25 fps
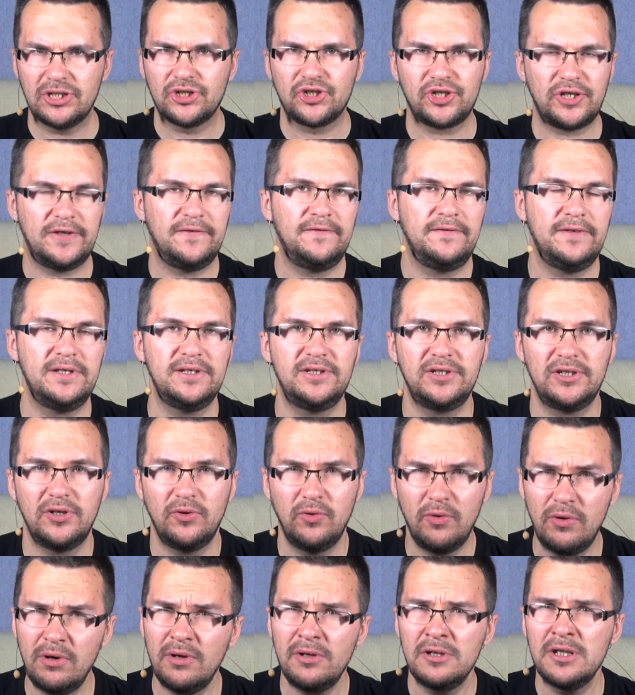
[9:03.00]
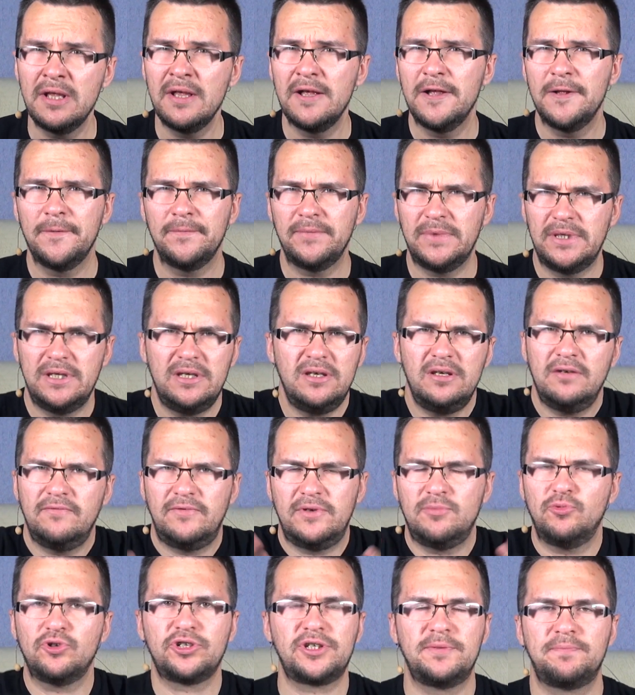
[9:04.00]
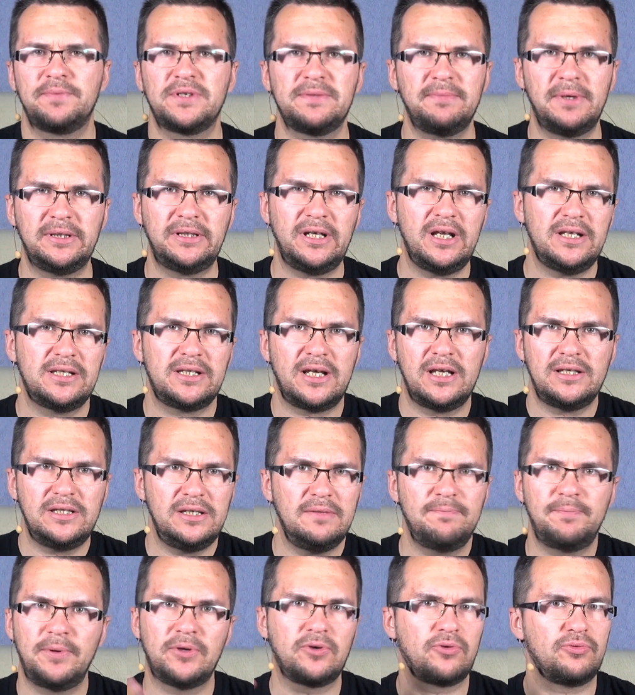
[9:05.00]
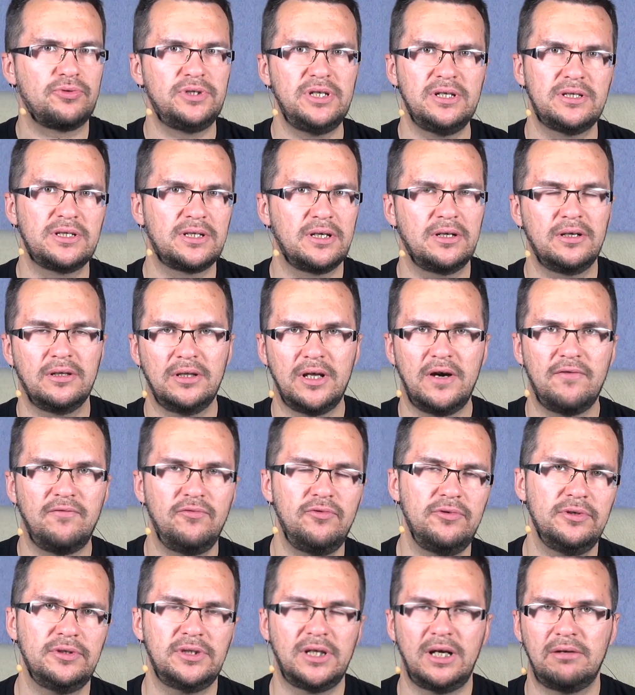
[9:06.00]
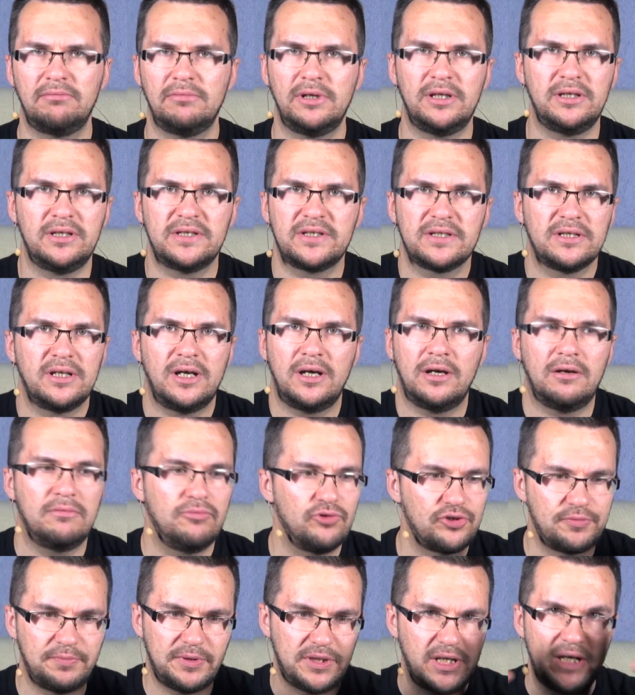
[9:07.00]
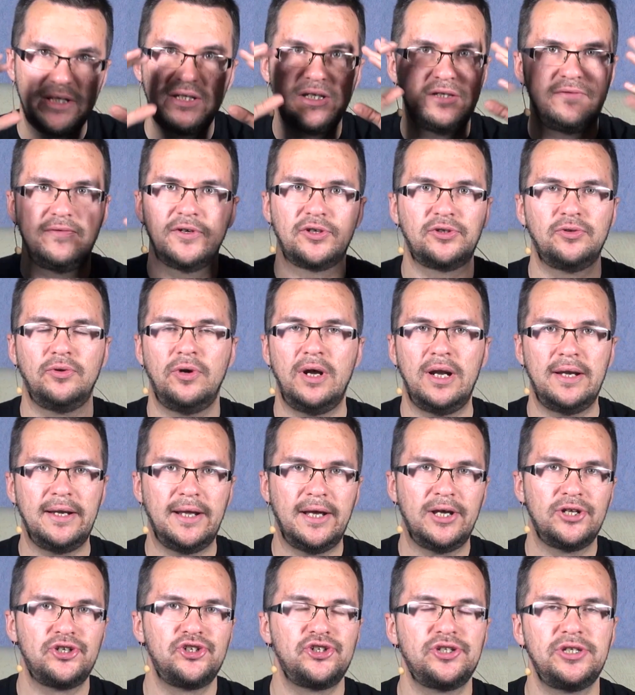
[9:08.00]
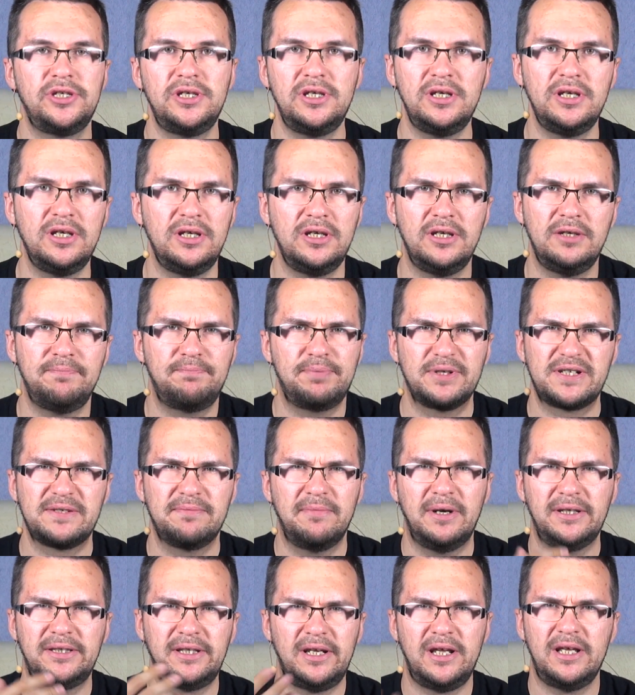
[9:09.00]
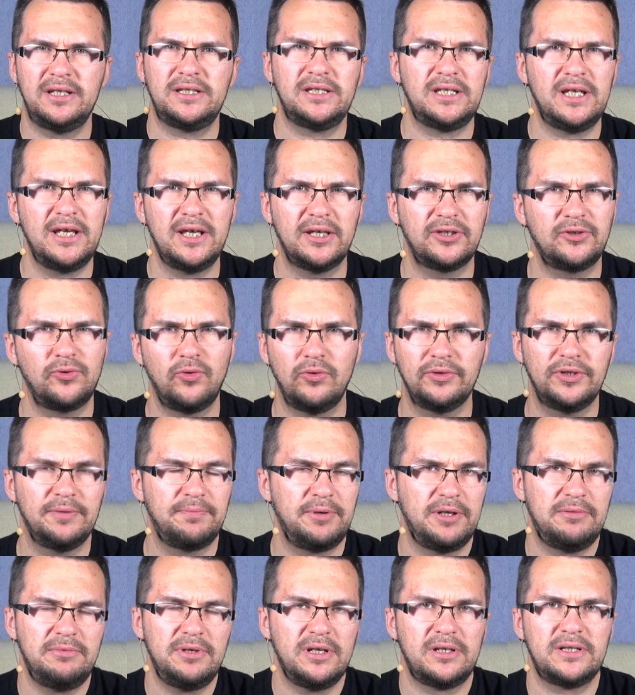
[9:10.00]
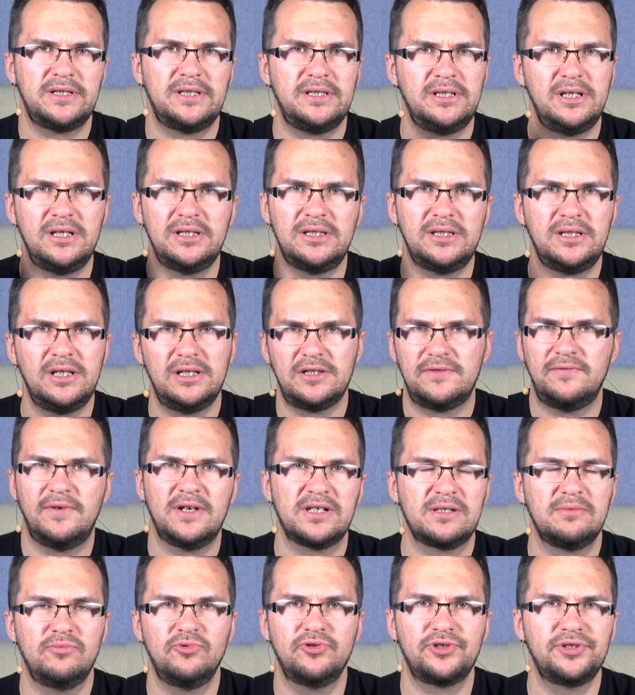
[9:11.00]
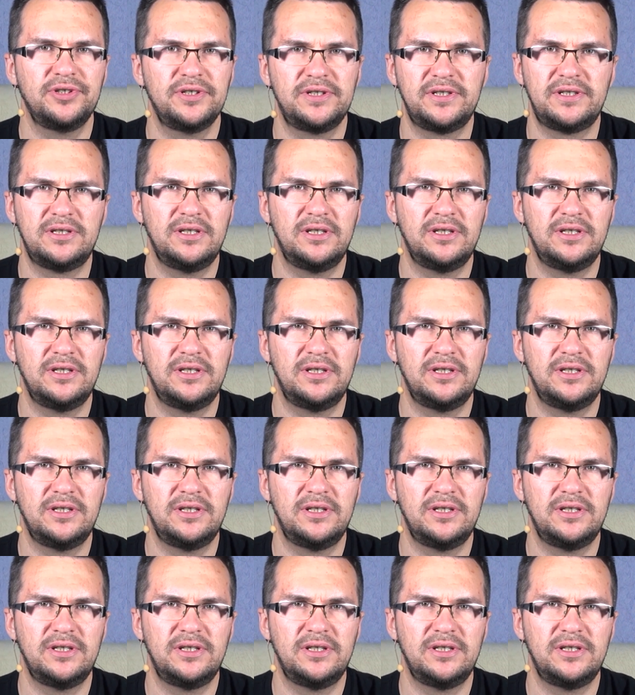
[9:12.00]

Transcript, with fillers: же видео, и вы можете посмотреть, зайти, покрутиться головой, там, я не знаю, может быть, одеть виртуальные очки и посмотреть это. Например, здесь есть возможность